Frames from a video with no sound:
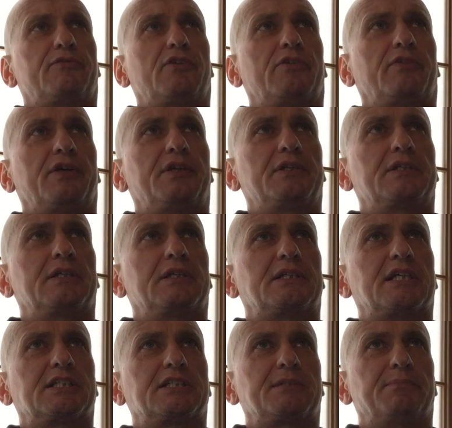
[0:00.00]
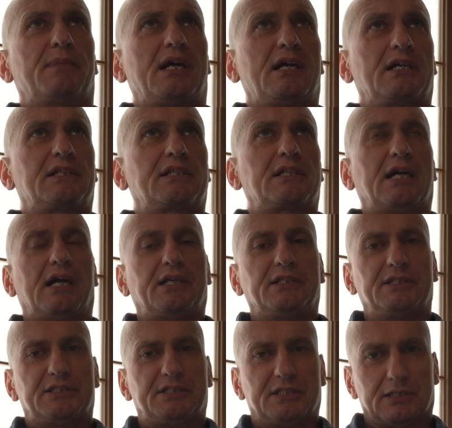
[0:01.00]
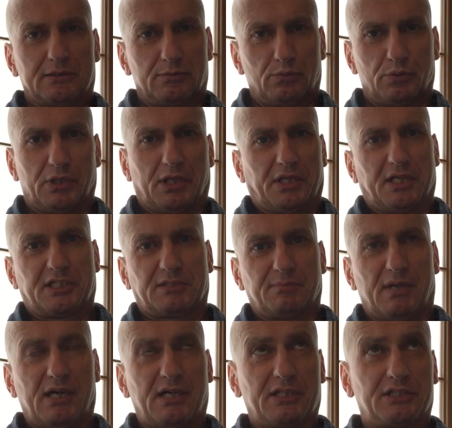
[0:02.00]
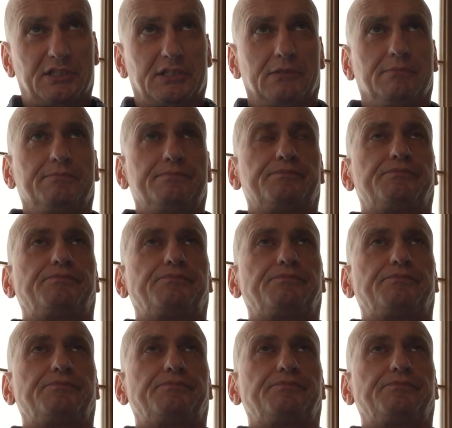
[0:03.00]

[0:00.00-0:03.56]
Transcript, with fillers: verwandte, das macht keinen Sinn oder das macht Sinn.